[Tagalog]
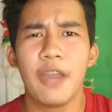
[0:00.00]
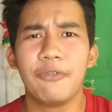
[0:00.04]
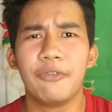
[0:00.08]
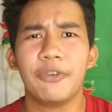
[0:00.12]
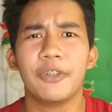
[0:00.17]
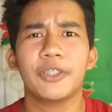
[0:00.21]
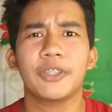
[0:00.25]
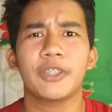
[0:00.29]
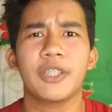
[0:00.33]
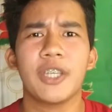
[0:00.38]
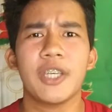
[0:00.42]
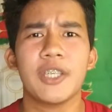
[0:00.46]
And
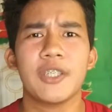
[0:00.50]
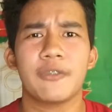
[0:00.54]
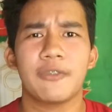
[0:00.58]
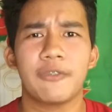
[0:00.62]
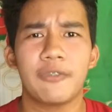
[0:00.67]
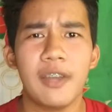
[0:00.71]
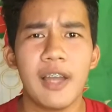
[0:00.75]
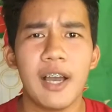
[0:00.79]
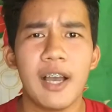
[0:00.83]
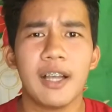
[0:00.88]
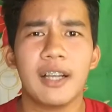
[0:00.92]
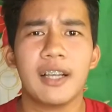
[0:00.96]
for today's
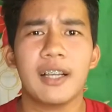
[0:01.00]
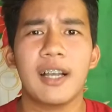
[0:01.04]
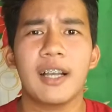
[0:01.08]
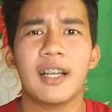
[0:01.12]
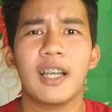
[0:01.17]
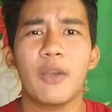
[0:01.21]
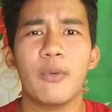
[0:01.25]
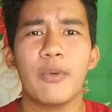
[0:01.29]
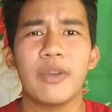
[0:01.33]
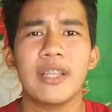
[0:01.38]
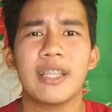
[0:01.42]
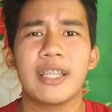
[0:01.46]
vlog,
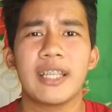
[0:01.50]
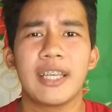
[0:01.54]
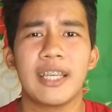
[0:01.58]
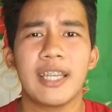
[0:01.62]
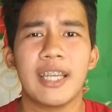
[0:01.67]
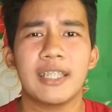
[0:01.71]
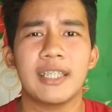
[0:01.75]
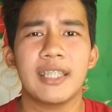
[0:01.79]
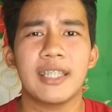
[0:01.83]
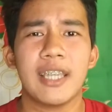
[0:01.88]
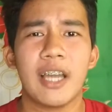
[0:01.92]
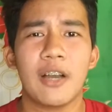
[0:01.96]
gagawin
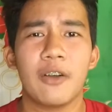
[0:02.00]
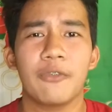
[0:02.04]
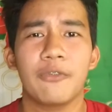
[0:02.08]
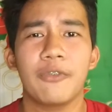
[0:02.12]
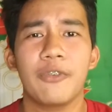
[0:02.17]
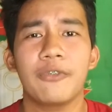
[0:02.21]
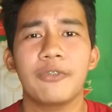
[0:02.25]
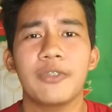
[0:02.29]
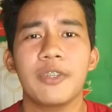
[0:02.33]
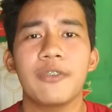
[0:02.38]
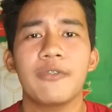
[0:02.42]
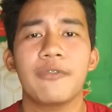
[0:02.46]
natin ang
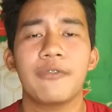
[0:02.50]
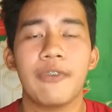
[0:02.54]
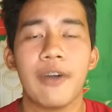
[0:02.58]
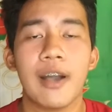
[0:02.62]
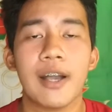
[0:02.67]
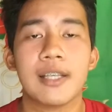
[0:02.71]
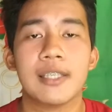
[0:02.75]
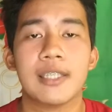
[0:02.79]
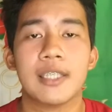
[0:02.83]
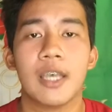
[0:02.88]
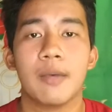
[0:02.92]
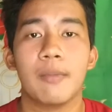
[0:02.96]
15
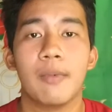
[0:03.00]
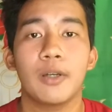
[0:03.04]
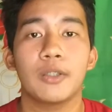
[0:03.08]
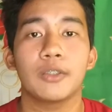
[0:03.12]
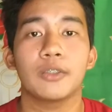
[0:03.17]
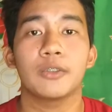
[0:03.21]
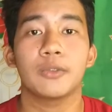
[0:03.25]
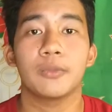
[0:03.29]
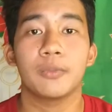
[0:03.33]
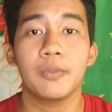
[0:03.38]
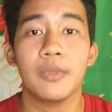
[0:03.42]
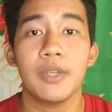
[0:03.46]
facts
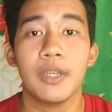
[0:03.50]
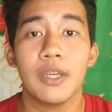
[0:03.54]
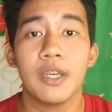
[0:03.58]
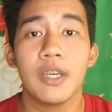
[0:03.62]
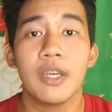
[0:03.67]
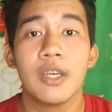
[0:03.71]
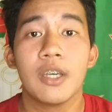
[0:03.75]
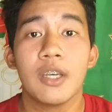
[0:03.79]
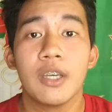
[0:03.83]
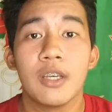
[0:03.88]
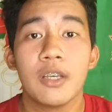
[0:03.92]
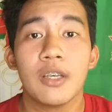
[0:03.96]
about me.
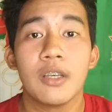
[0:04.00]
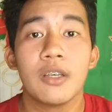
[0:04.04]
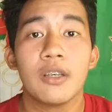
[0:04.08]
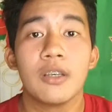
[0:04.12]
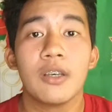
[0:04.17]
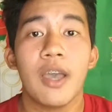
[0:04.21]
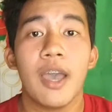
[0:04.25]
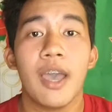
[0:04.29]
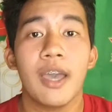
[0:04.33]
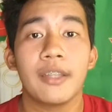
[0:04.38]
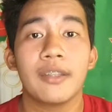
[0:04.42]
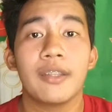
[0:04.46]

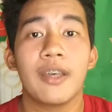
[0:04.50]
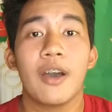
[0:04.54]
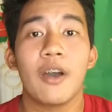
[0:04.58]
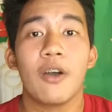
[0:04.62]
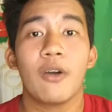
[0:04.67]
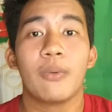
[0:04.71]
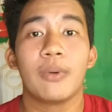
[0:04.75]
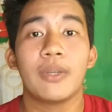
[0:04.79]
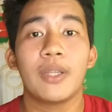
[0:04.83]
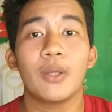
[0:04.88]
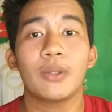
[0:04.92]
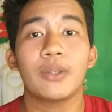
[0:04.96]
And
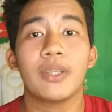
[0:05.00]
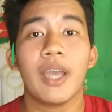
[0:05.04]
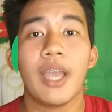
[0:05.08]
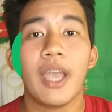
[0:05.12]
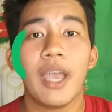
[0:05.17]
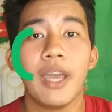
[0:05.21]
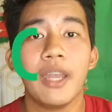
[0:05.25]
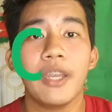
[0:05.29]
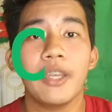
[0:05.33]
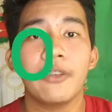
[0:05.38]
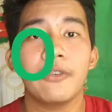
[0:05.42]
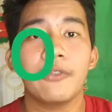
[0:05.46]
without
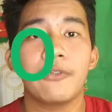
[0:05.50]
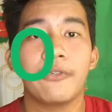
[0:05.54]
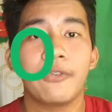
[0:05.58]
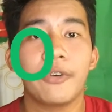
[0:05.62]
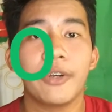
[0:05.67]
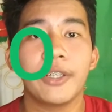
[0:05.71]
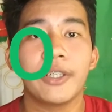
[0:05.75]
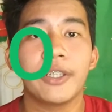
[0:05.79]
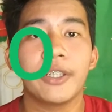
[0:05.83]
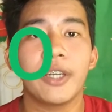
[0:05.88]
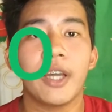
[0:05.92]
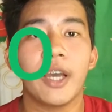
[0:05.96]
any
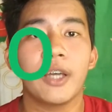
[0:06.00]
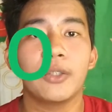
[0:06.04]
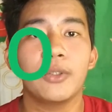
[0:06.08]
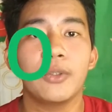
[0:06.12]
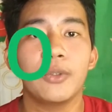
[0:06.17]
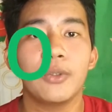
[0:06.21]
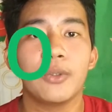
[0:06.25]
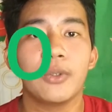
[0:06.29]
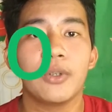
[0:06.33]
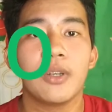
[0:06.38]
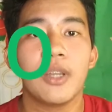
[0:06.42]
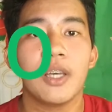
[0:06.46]
further
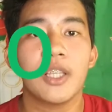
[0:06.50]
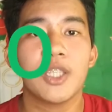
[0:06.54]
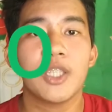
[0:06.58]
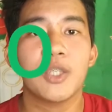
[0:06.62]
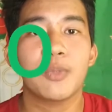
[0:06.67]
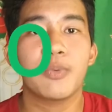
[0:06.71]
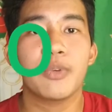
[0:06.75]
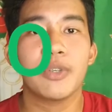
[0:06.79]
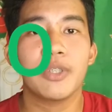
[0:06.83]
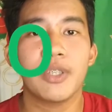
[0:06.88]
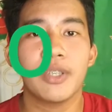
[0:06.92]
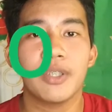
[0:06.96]
ado,
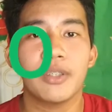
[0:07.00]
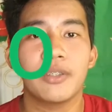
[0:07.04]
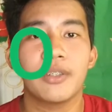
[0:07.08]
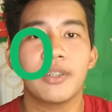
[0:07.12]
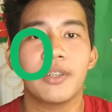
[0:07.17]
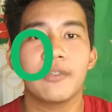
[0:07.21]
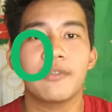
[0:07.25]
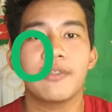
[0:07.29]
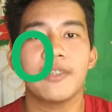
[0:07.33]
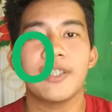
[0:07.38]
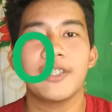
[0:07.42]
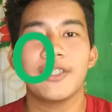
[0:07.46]
let's proceed
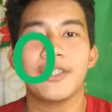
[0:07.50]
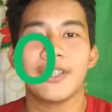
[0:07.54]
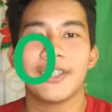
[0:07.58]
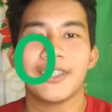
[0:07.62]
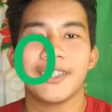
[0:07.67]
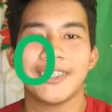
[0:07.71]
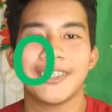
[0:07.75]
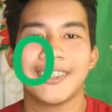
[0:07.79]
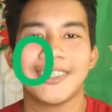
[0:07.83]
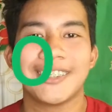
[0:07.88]
to the video.